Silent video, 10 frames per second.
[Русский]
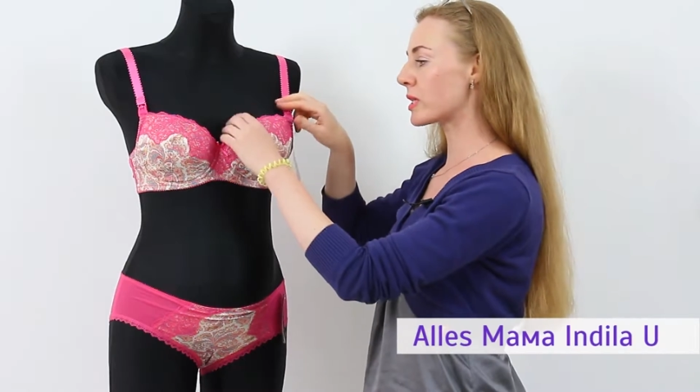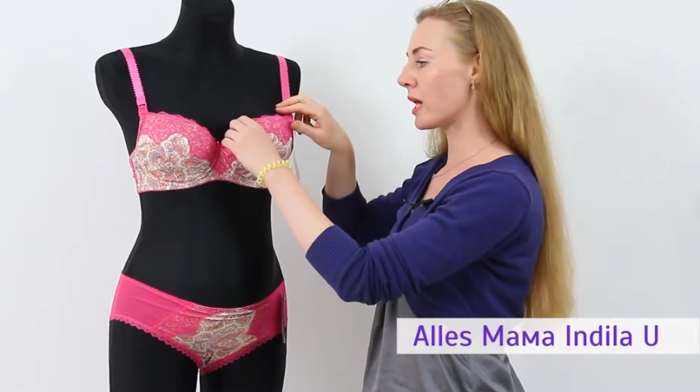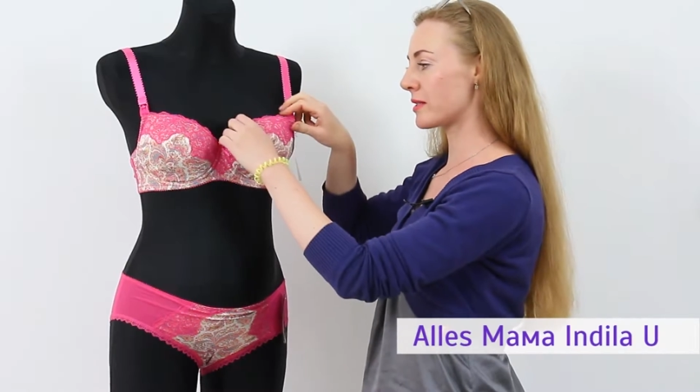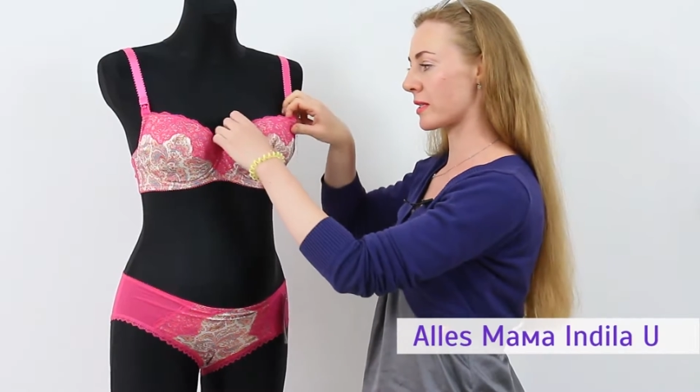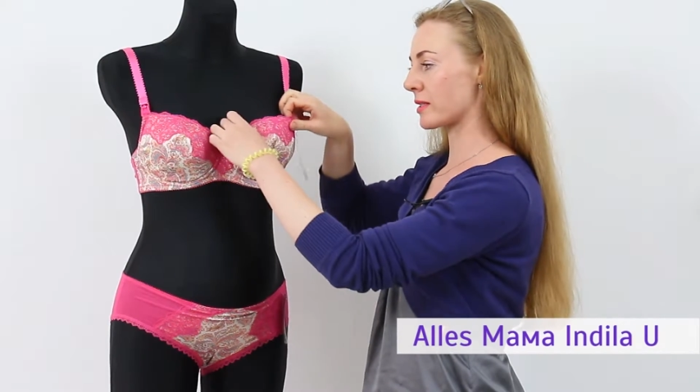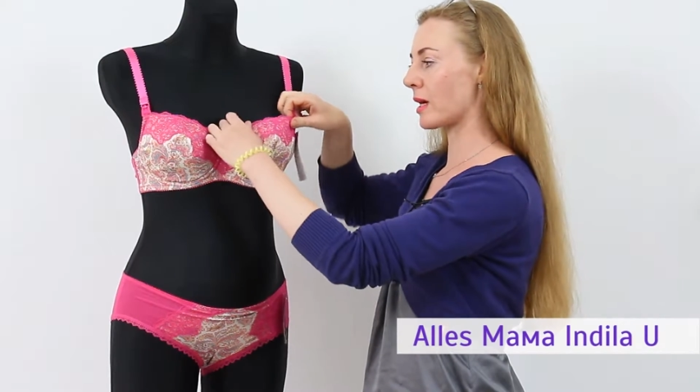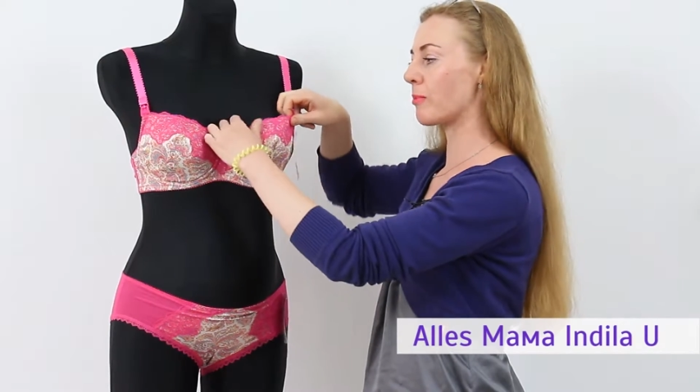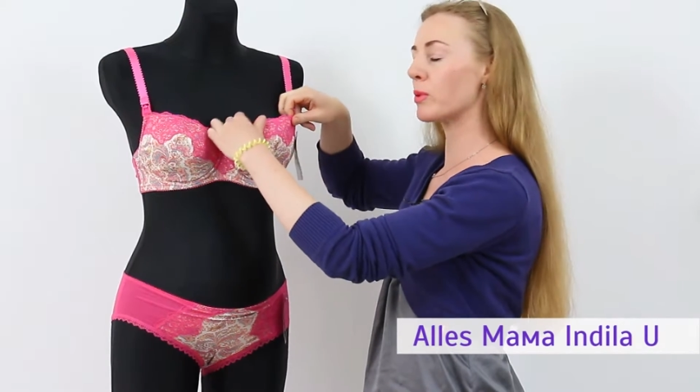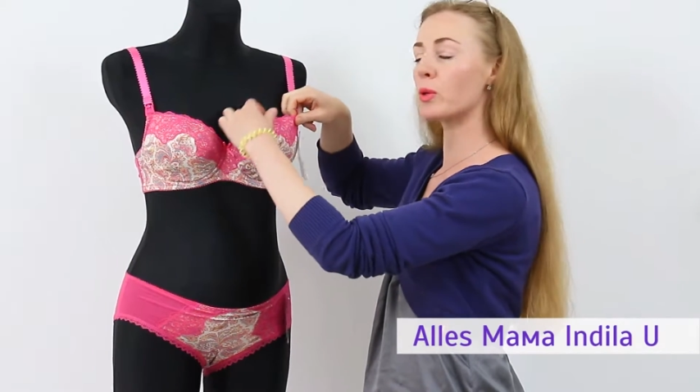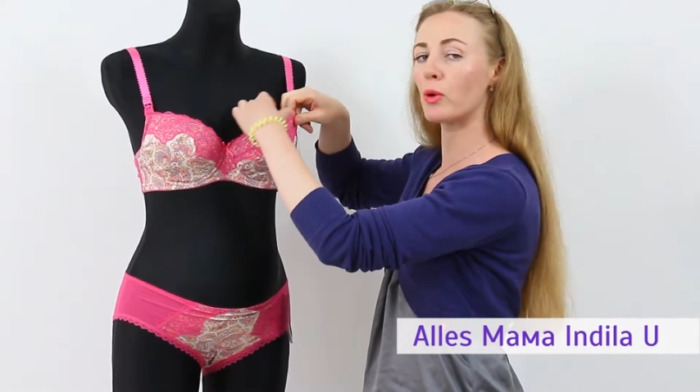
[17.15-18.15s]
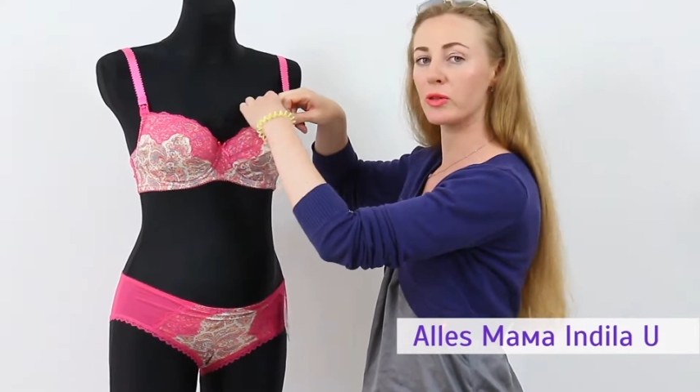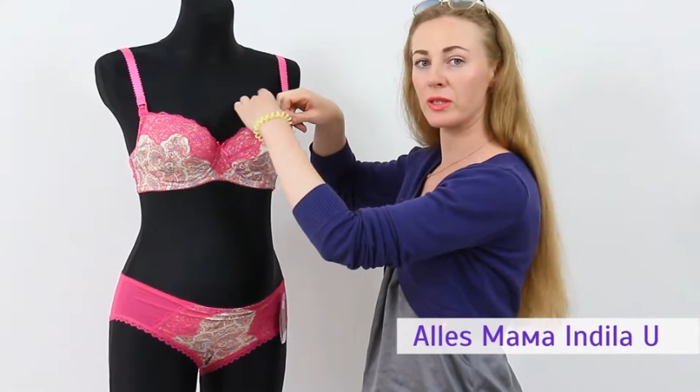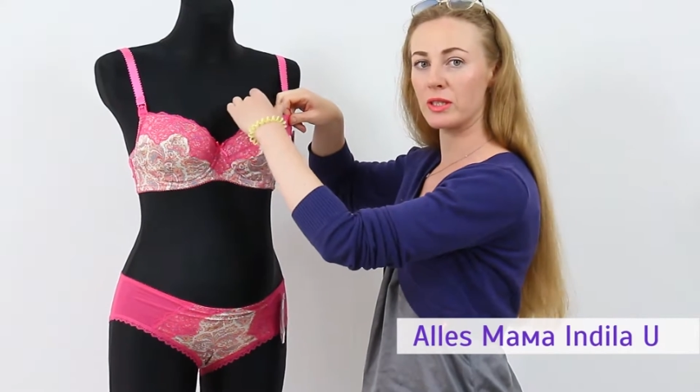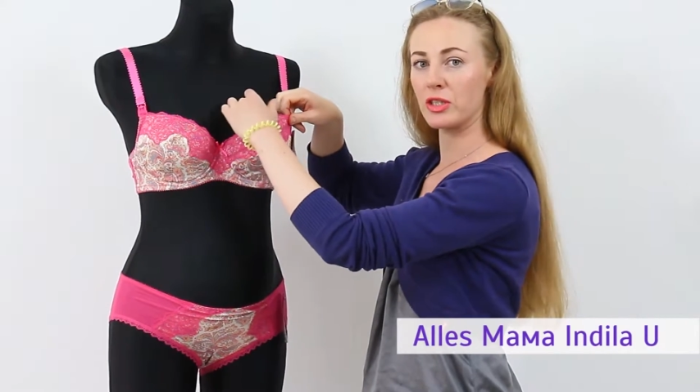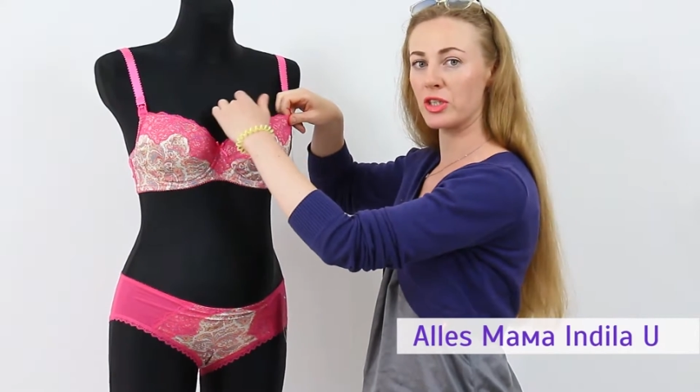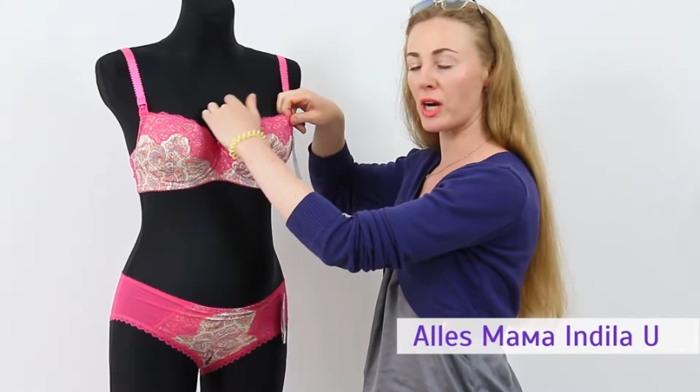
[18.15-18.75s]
Бюстгальтер на плотной